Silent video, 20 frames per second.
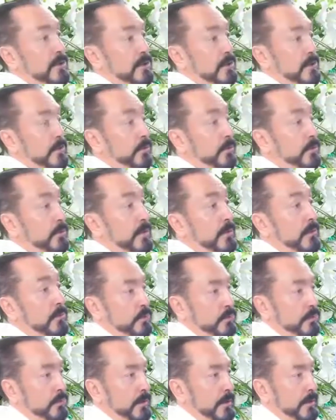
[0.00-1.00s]
gençler,
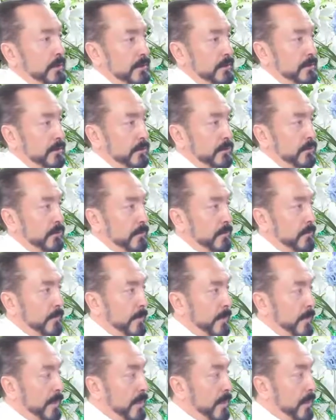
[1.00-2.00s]
modern Müslümanı kastediyorum.
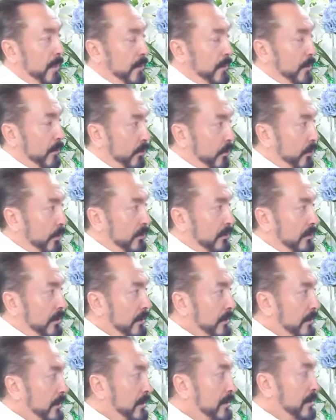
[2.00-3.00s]

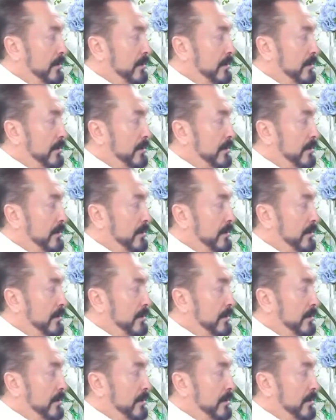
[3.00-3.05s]
Onlar